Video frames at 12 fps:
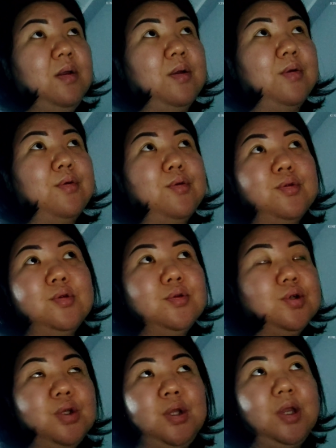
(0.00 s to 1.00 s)
Я говорю, ну
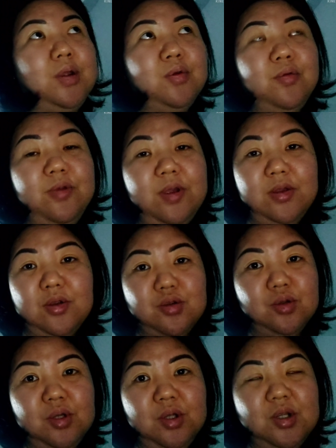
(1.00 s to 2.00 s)
слушай, я не уверена,
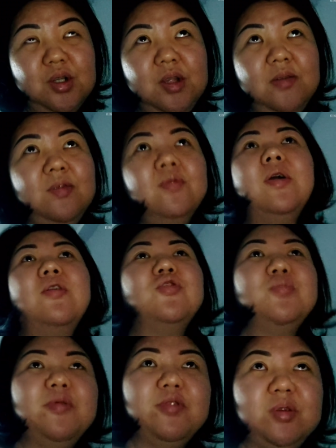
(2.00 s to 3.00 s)
что это ежедневно. Ну,
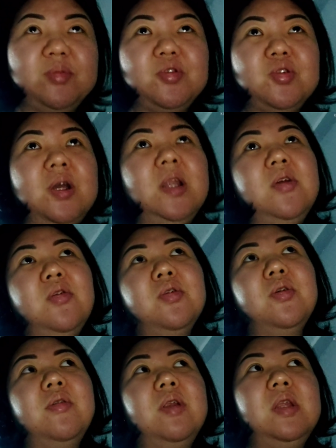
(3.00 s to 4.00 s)
короче, мы вот обсуждали, и
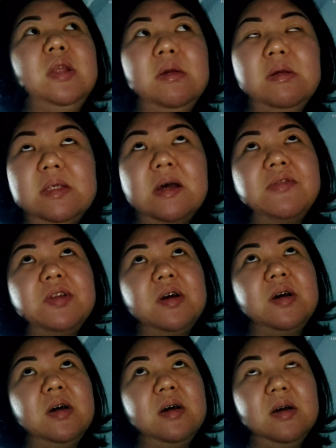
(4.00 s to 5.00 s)
он говорит,
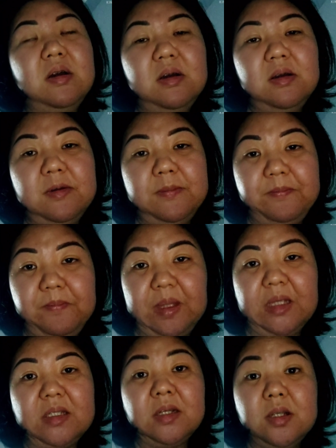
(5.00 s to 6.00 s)
завтра
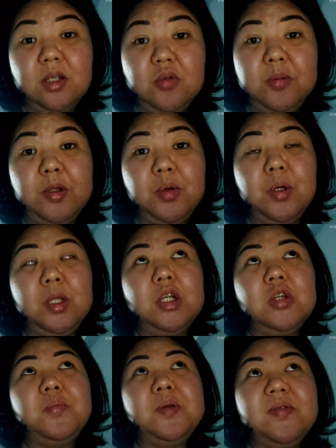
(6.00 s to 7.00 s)
э, Сардинич, подруга
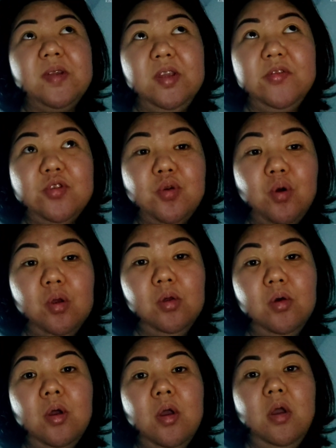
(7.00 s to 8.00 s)
наша, позвонит в
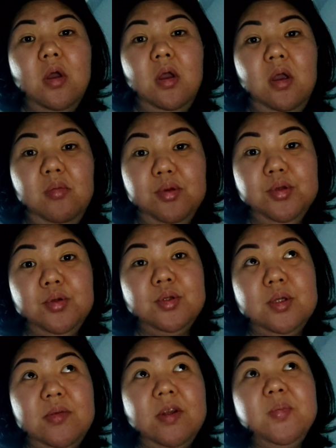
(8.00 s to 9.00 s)
школу и будет
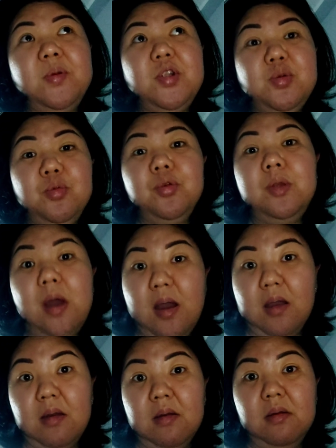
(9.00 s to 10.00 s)
узнавать, почему
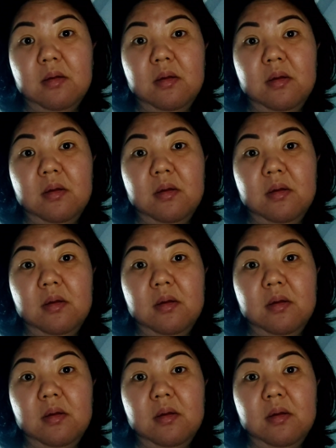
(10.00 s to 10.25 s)
так